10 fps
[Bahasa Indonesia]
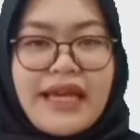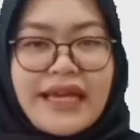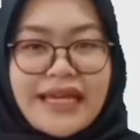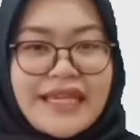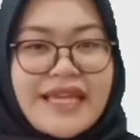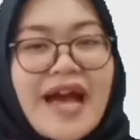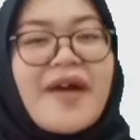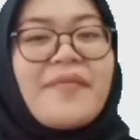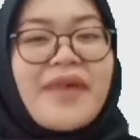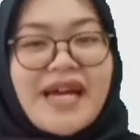Jadi ya,
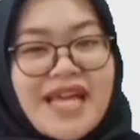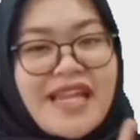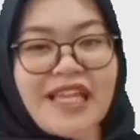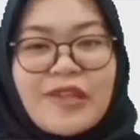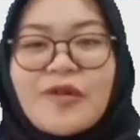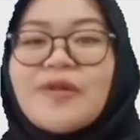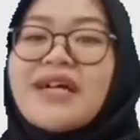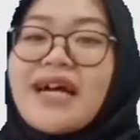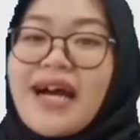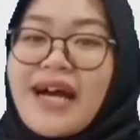maka dari itu
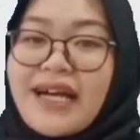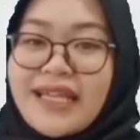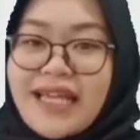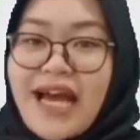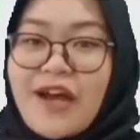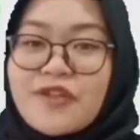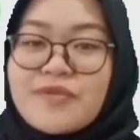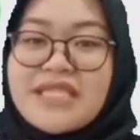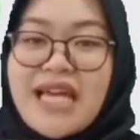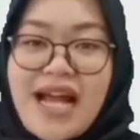kita harus
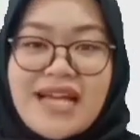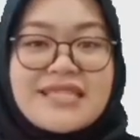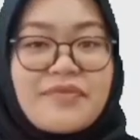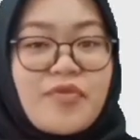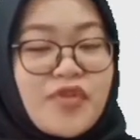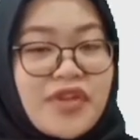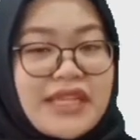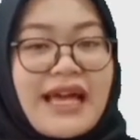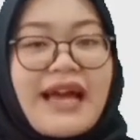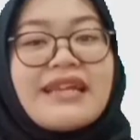menjaga sistem imun
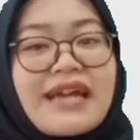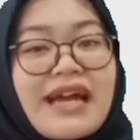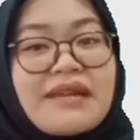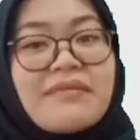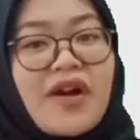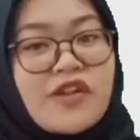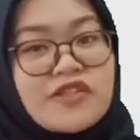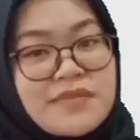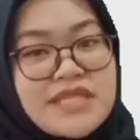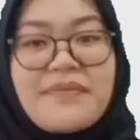kita dengan
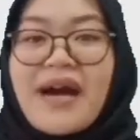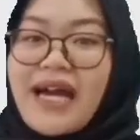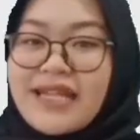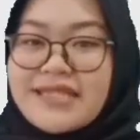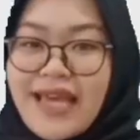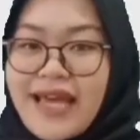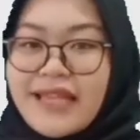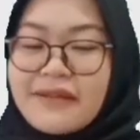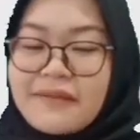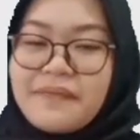mengonsumsi makanan
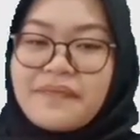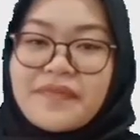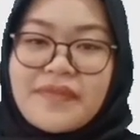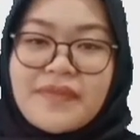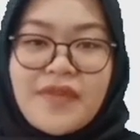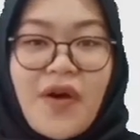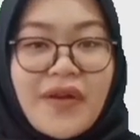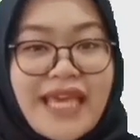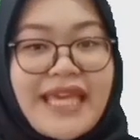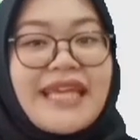sehat.
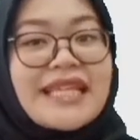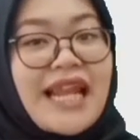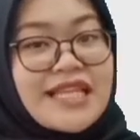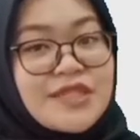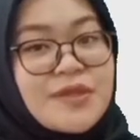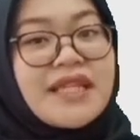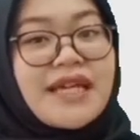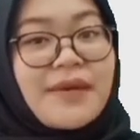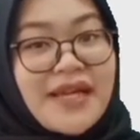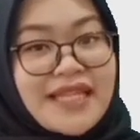Oke, kita lanjut
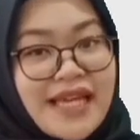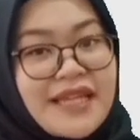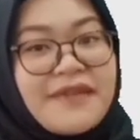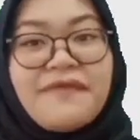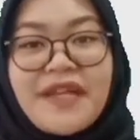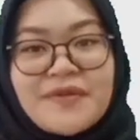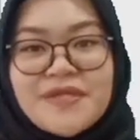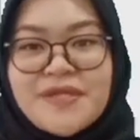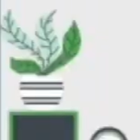ke materi virus.